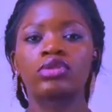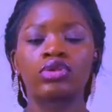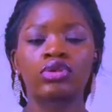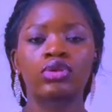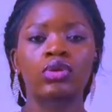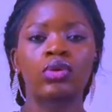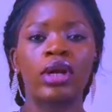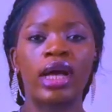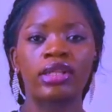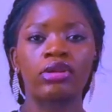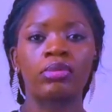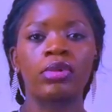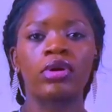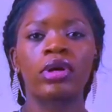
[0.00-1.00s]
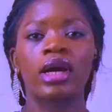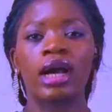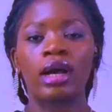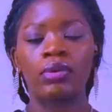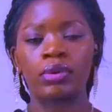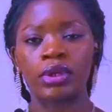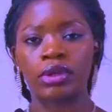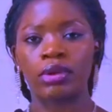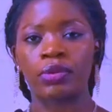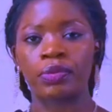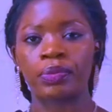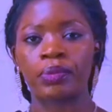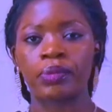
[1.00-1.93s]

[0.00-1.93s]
jusqu'au lendemain à 8 h